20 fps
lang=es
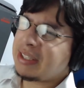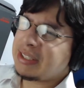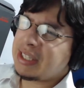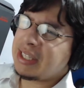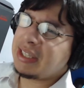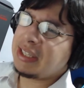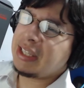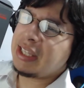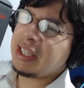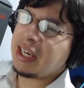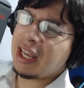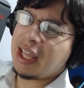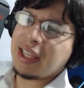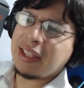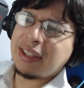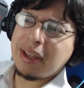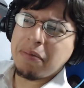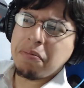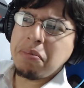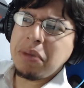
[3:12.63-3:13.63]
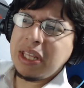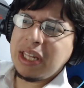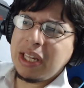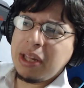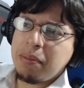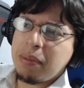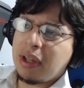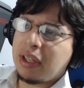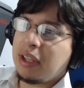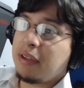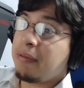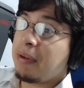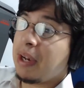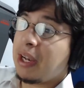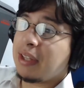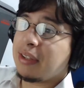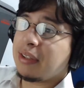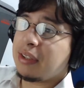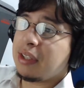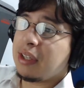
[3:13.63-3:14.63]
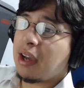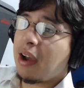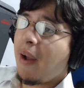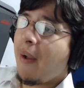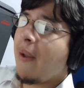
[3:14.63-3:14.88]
sentir esa mínima diferencia,